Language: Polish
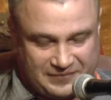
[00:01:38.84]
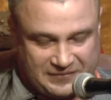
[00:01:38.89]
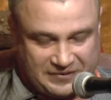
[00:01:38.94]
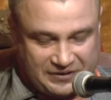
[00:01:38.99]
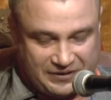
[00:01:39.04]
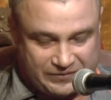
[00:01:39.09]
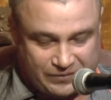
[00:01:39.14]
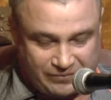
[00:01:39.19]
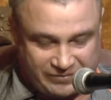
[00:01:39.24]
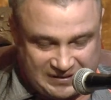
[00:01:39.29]

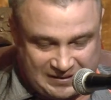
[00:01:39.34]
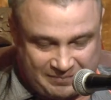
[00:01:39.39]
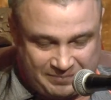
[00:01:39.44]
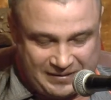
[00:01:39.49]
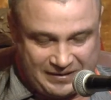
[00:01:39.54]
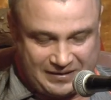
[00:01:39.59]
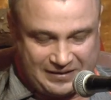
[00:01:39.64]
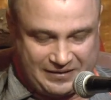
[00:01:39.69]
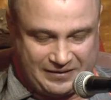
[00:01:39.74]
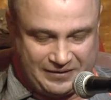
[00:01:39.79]
Kierowca
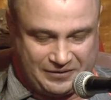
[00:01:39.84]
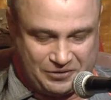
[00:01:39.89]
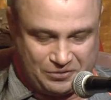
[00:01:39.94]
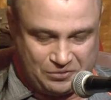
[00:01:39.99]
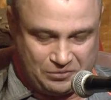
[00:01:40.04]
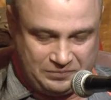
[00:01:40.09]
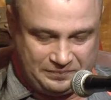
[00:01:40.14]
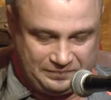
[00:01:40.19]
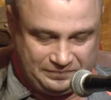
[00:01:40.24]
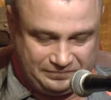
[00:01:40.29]
PKS-u.
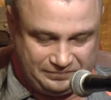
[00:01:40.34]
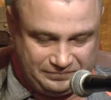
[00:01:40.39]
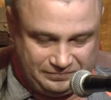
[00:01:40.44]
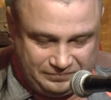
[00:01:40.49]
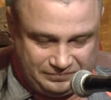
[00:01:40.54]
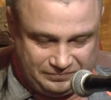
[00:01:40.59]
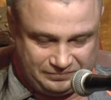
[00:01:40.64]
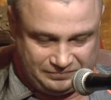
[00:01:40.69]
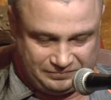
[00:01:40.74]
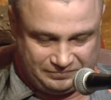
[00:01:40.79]

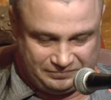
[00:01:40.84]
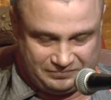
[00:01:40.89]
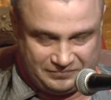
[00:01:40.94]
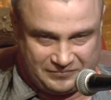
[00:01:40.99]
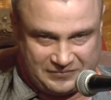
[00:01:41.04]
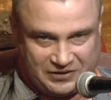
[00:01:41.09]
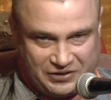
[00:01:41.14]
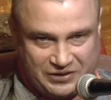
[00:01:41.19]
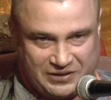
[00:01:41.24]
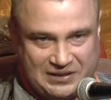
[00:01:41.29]

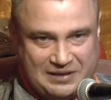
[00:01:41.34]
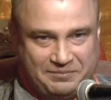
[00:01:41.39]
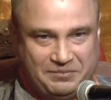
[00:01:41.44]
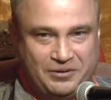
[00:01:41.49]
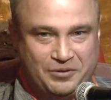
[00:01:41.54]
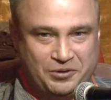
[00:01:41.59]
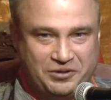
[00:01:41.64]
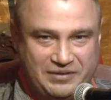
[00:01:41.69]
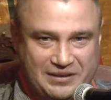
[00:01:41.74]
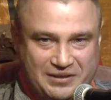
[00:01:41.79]
No, czasami
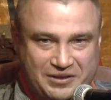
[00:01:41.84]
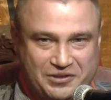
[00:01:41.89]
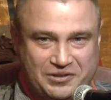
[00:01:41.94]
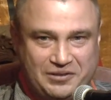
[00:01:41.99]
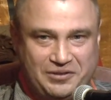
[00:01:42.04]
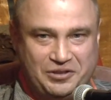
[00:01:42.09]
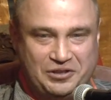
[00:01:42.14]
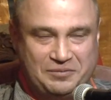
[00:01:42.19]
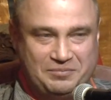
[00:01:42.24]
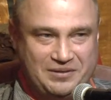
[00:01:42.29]

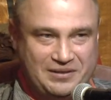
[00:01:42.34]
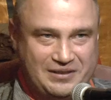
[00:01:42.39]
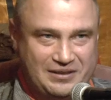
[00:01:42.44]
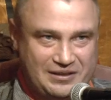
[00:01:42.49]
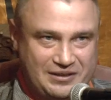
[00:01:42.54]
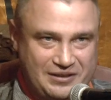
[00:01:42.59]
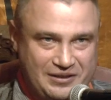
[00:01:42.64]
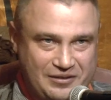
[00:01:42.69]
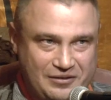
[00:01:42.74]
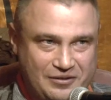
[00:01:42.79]
doświadczyliśmy
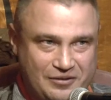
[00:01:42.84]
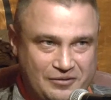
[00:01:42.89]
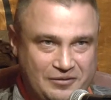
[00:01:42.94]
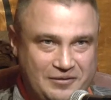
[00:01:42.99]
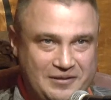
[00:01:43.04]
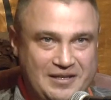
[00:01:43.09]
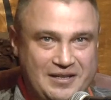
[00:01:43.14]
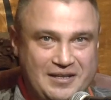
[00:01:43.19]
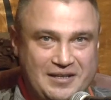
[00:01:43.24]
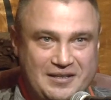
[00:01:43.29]
takiego
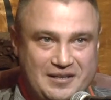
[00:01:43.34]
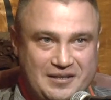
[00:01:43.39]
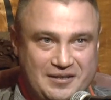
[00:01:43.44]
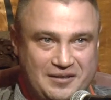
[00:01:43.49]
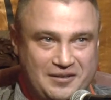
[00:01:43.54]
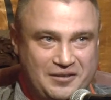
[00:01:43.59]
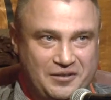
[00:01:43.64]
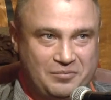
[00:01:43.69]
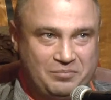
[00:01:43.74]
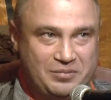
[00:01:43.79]

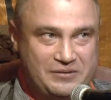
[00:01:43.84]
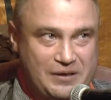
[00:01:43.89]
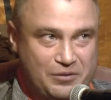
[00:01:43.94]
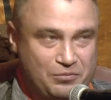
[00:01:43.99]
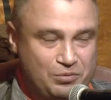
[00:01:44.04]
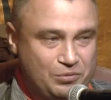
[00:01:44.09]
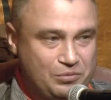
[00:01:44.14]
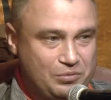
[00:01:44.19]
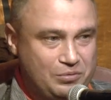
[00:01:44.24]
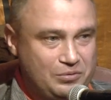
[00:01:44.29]
no,
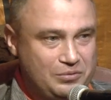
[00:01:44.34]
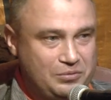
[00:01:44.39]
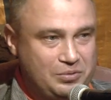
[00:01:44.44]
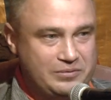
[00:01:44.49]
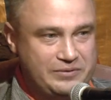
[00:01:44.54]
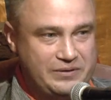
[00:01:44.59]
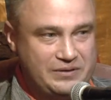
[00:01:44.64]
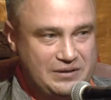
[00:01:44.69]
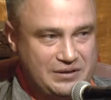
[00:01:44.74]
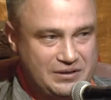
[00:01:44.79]
braku
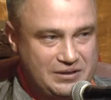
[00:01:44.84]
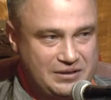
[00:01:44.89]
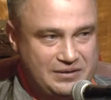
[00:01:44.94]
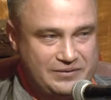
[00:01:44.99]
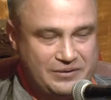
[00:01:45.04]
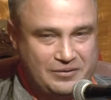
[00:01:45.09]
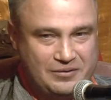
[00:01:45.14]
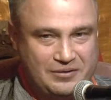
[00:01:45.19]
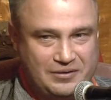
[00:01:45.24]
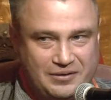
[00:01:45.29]
kultury ze
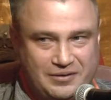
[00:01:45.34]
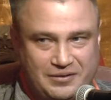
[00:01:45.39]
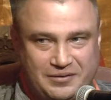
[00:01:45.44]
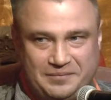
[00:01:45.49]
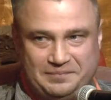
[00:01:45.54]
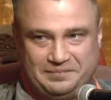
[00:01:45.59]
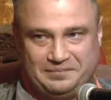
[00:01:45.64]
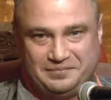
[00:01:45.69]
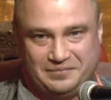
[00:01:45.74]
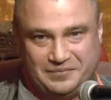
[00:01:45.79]

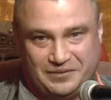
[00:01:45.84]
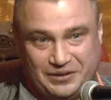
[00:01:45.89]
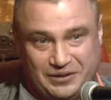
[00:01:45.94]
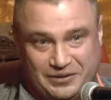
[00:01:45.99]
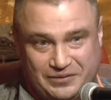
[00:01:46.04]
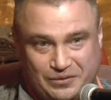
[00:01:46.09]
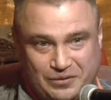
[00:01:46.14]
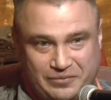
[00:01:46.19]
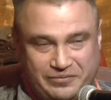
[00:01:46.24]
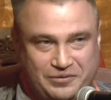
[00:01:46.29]
strony
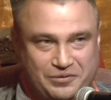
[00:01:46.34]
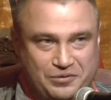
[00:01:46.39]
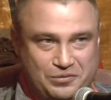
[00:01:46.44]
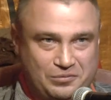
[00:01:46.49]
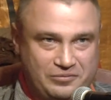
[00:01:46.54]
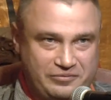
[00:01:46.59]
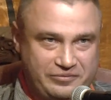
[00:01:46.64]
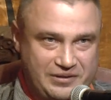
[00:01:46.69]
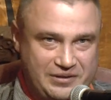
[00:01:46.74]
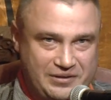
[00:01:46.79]

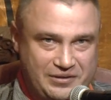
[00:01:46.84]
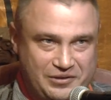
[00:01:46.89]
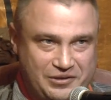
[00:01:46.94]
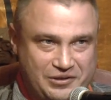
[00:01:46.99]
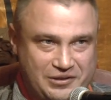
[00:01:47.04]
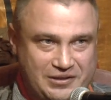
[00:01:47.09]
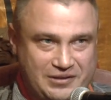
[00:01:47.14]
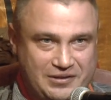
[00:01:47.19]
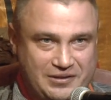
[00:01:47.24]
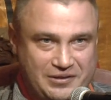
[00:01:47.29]
kierowców,
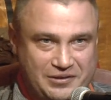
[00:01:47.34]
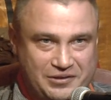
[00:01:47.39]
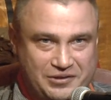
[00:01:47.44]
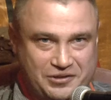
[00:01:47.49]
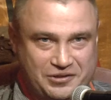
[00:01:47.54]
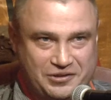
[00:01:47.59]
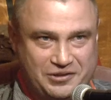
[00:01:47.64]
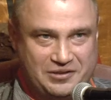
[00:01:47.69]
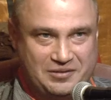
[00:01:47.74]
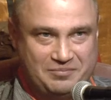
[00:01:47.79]
także
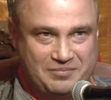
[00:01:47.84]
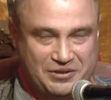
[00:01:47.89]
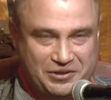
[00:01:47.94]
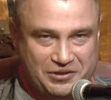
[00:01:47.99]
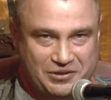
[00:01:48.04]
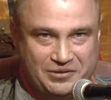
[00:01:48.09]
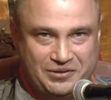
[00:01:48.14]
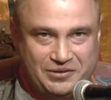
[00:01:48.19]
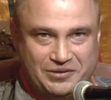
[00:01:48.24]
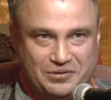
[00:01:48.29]
też
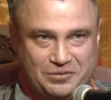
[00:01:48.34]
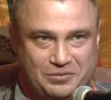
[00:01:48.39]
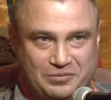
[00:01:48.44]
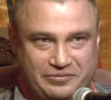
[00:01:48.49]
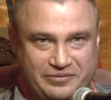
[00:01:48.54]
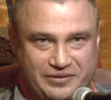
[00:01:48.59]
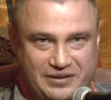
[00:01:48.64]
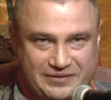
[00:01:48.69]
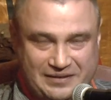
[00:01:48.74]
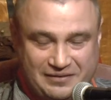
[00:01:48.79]

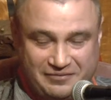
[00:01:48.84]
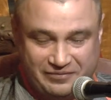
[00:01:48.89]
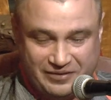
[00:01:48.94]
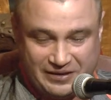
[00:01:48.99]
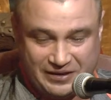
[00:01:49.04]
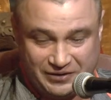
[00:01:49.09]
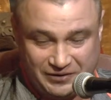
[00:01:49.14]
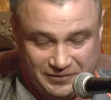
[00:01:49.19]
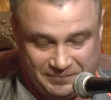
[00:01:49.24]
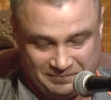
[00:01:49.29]
maszynistów
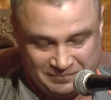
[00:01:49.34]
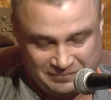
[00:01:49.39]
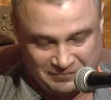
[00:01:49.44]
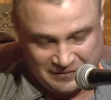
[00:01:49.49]
tramwaji.